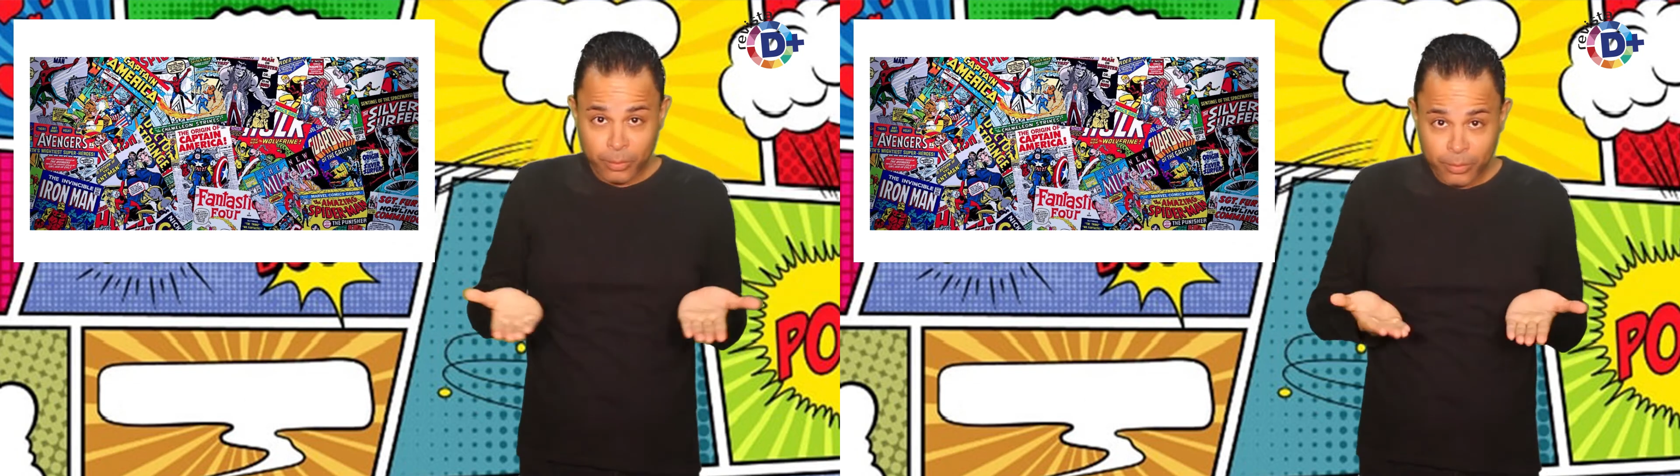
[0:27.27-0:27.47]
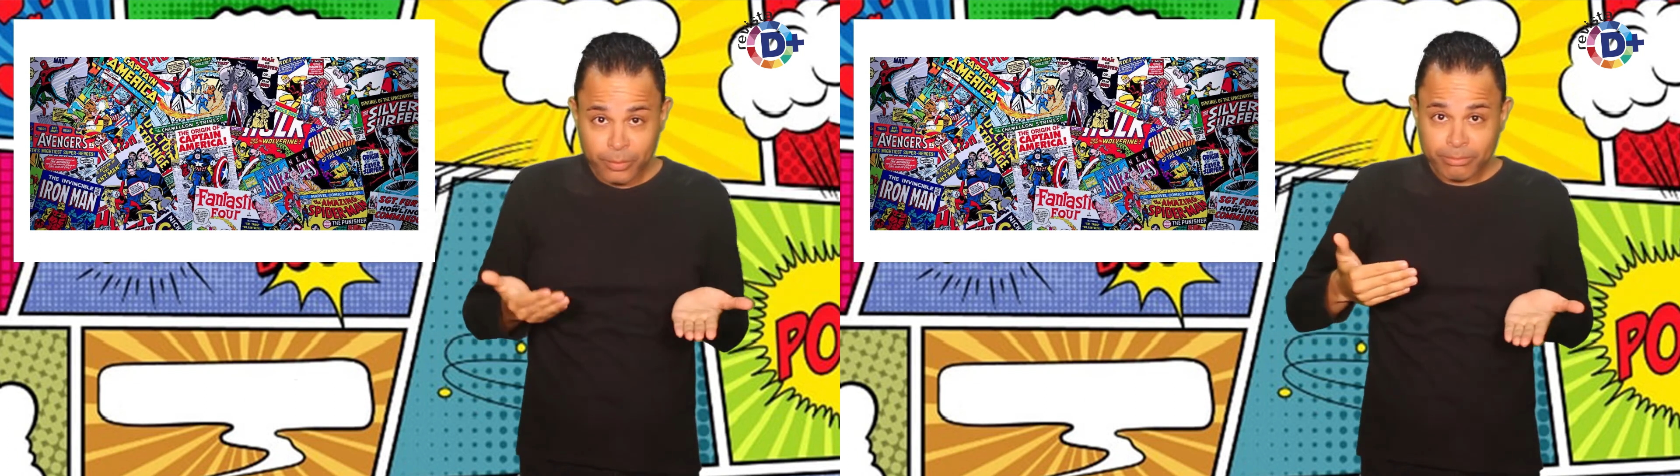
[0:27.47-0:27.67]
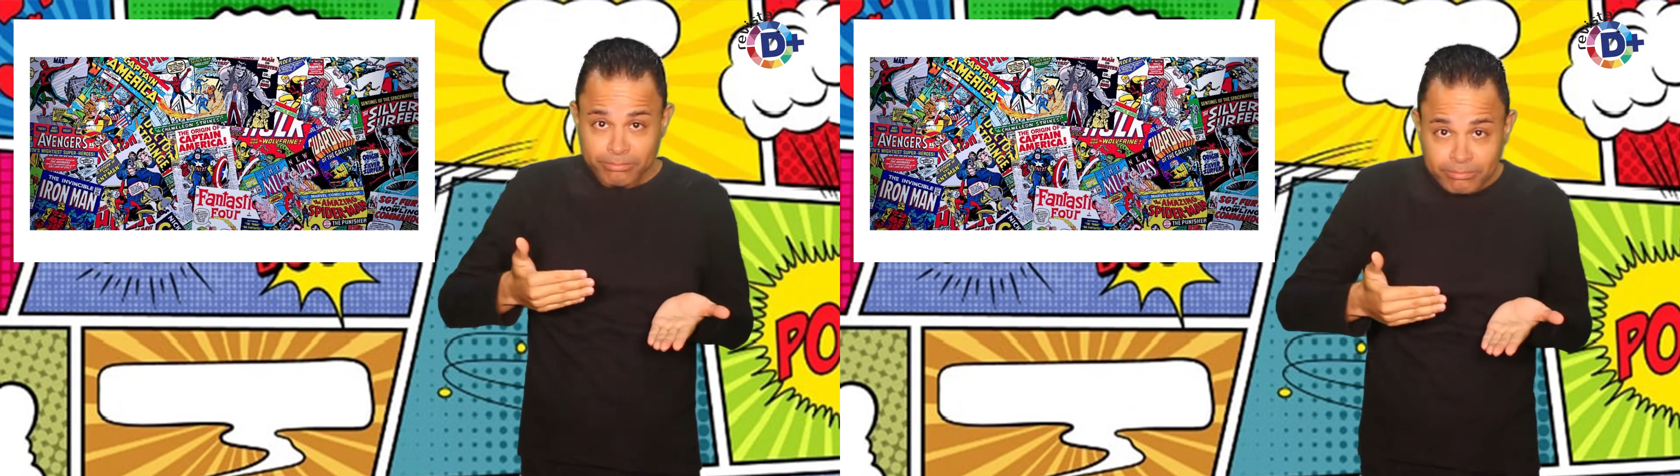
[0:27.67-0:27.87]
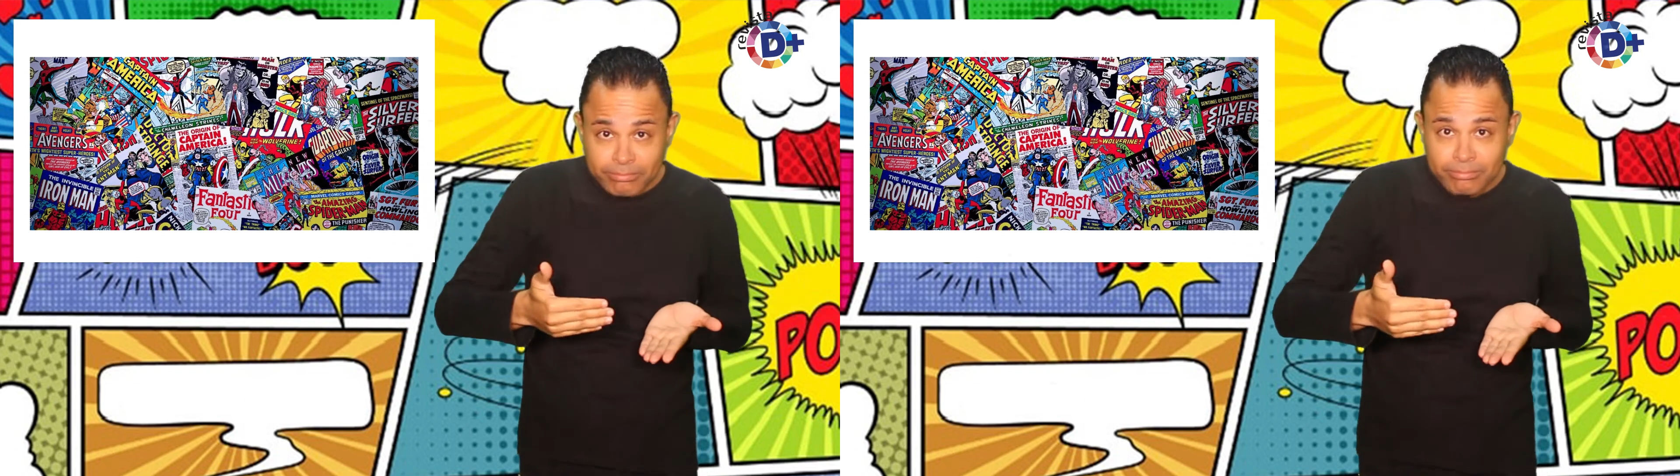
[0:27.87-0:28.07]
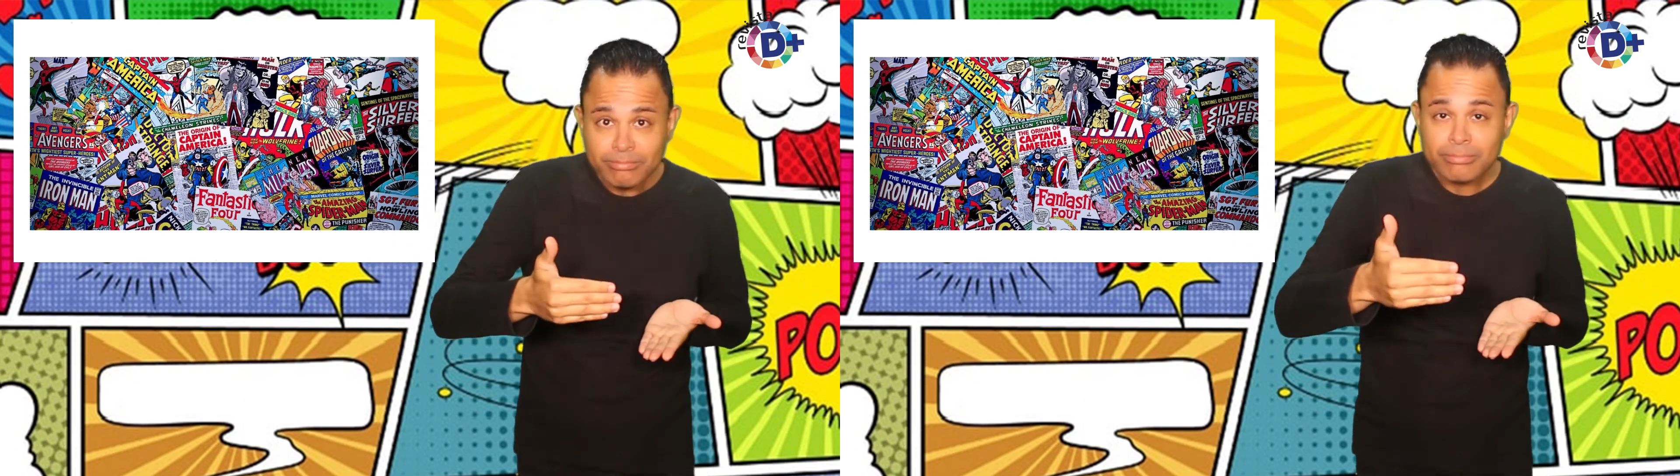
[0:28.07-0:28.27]

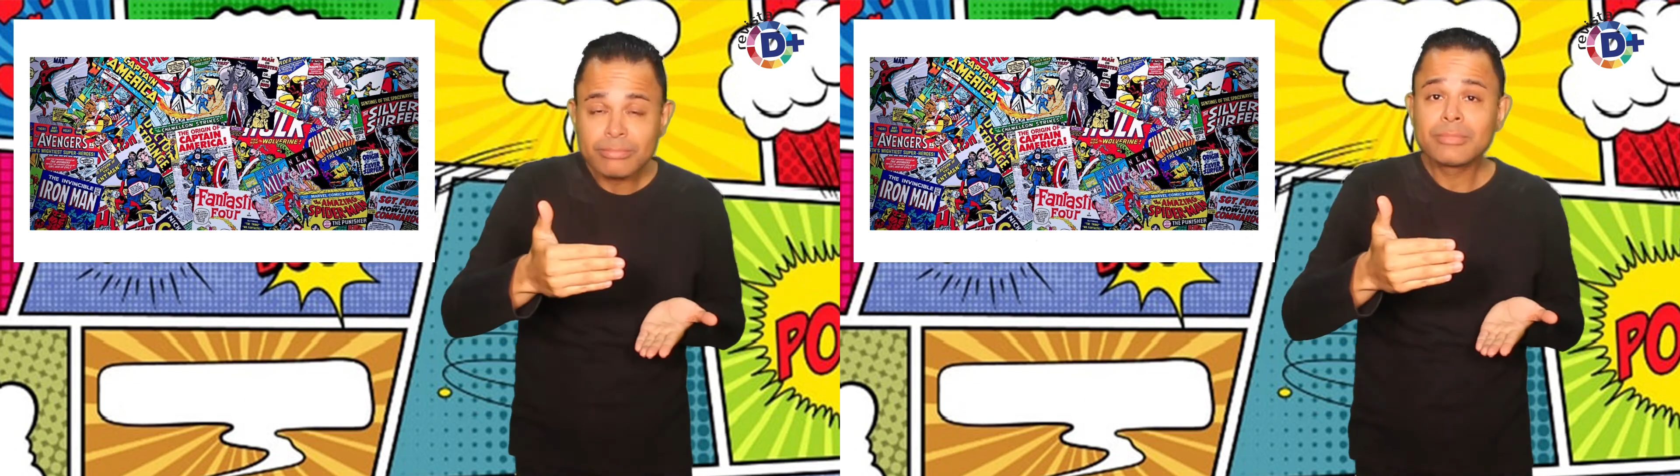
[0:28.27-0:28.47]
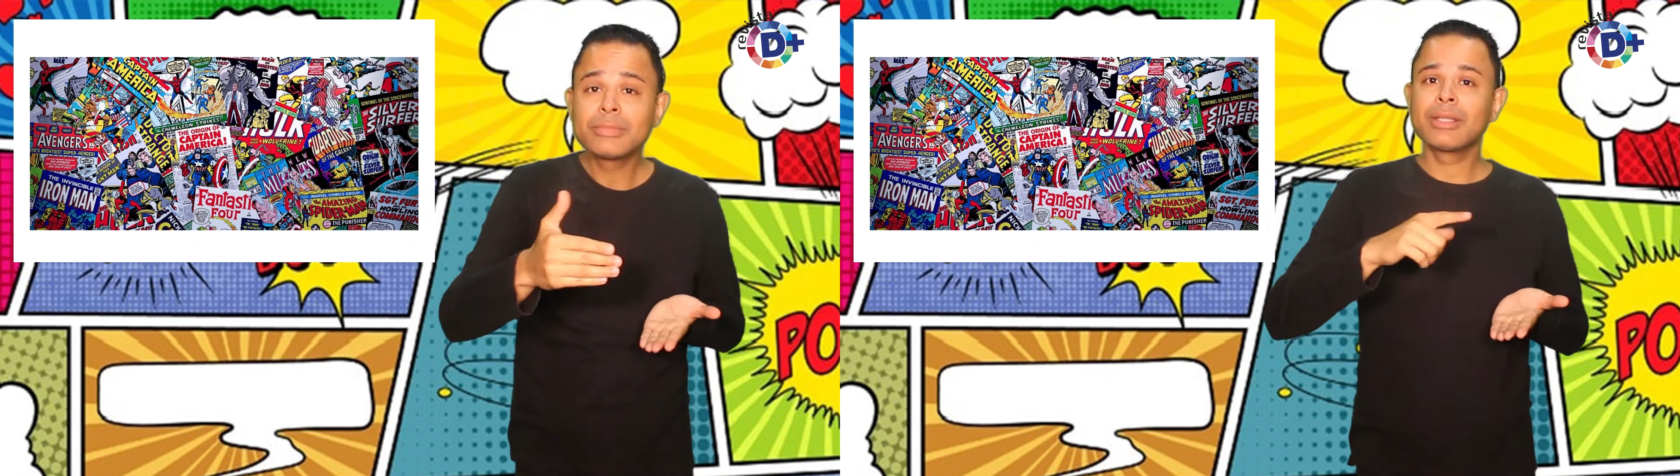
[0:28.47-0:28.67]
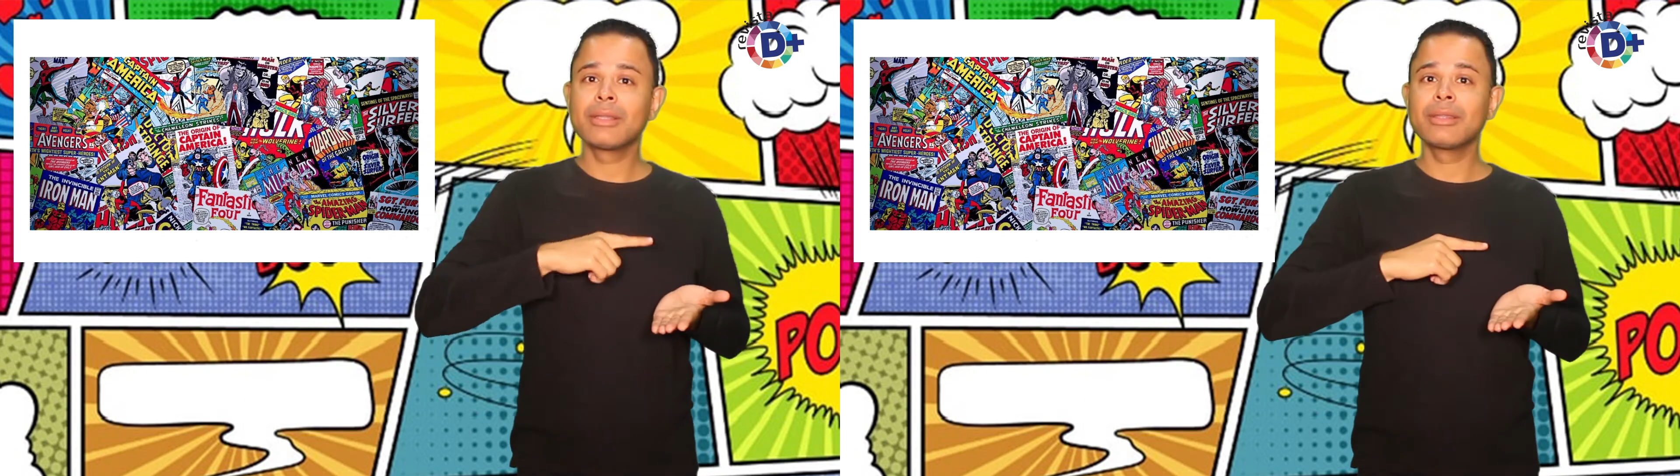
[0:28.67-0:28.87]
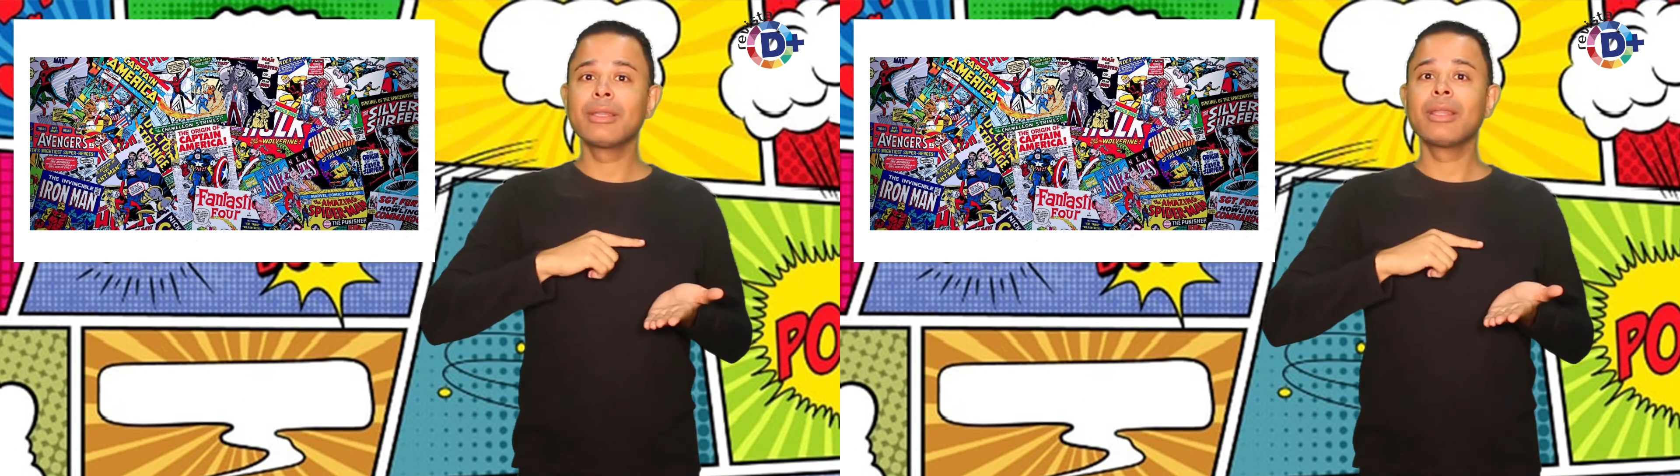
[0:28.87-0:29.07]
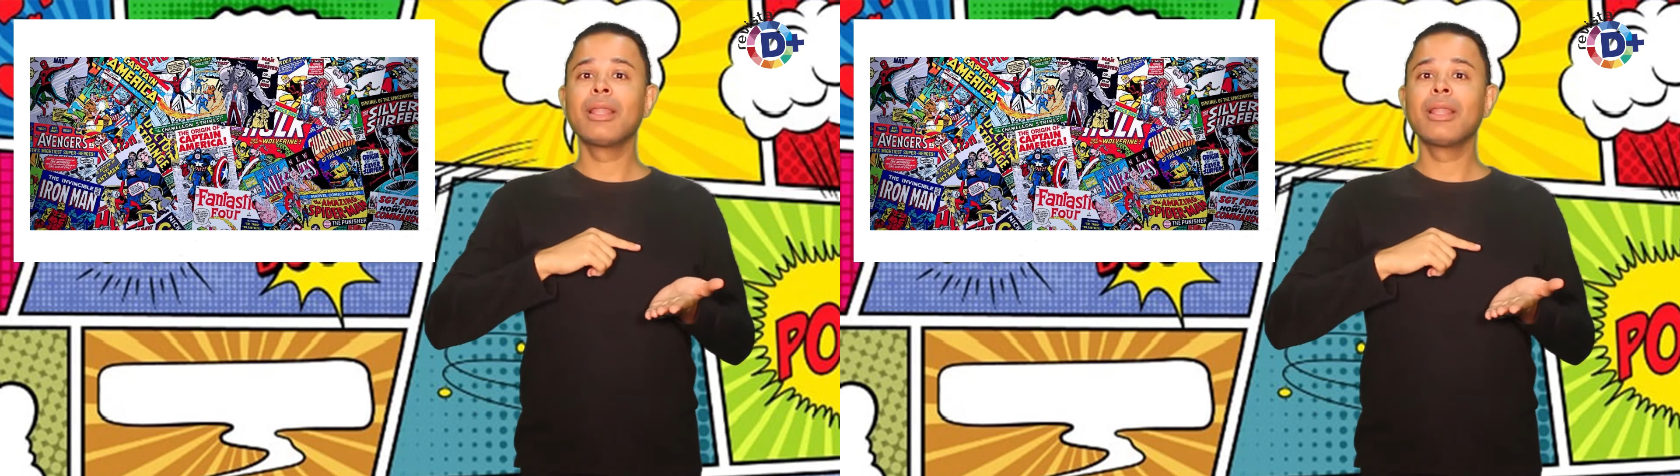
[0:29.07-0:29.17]
acontece um bate-papo